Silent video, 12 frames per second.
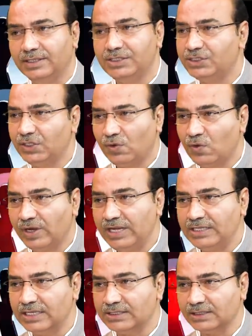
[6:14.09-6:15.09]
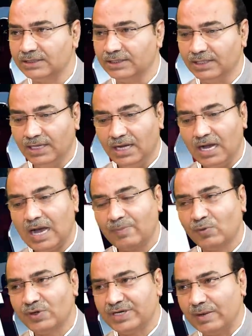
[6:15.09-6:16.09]
डिस्ट्रिक्ट कोर्ट नहीं जा सकते
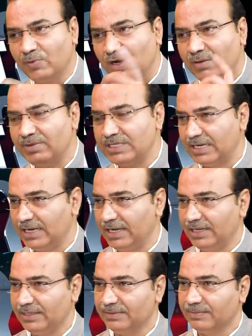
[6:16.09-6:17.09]
आपको ट्राइब्यूनल में जाना है